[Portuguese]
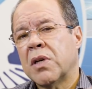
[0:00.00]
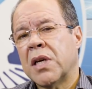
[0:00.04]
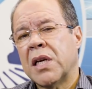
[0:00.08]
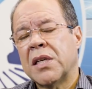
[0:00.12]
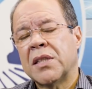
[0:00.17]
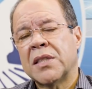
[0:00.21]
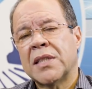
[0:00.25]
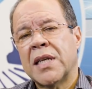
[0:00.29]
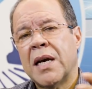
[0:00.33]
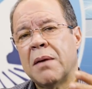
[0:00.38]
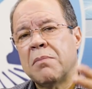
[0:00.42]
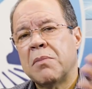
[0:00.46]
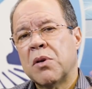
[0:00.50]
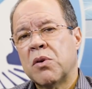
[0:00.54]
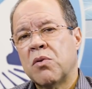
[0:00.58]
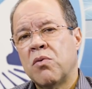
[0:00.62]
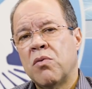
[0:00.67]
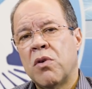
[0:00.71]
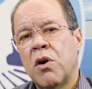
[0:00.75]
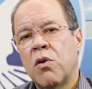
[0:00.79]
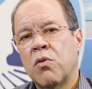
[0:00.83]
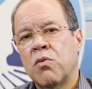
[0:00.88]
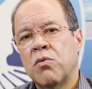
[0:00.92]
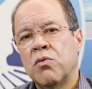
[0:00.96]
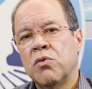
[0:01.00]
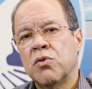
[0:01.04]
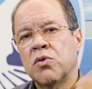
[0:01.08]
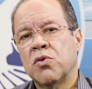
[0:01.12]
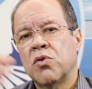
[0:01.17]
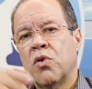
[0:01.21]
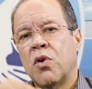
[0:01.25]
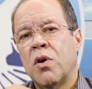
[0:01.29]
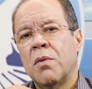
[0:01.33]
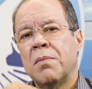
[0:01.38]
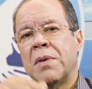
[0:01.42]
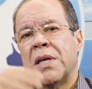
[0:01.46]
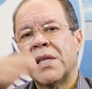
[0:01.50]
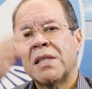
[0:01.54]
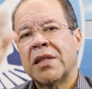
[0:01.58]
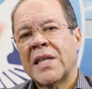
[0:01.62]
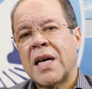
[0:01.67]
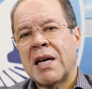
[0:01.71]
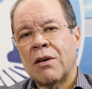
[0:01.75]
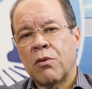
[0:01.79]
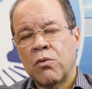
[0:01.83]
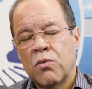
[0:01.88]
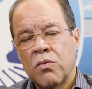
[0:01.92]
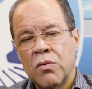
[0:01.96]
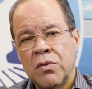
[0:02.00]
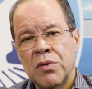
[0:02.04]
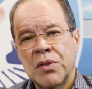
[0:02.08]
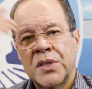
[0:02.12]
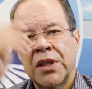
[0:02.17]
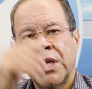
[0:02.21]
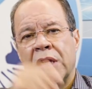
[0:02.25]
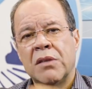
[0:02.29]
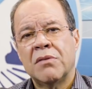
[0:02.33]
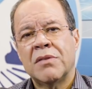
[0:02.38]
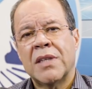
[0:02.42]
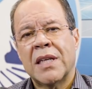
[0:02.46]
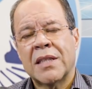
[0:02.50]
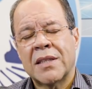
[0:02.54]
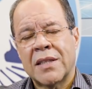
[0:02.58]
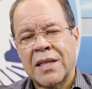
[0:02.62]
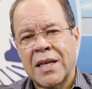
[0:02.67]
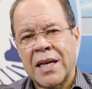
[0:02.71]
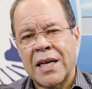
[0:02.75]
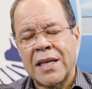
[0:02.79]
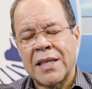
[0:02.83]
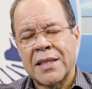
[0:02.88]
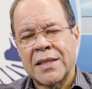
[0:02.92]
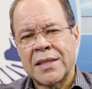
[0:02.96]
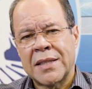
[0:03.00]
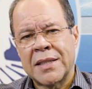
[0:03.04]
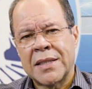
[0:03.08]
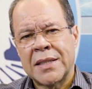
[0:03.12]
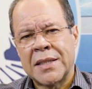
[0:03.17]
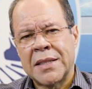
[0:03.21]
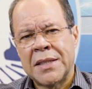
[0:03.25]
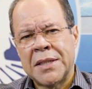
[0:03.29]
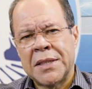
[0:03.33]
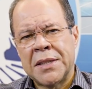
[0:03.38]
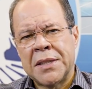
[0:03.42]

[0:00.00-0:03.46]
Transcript: quem sabe, com alguns homens há alguns anos atrás.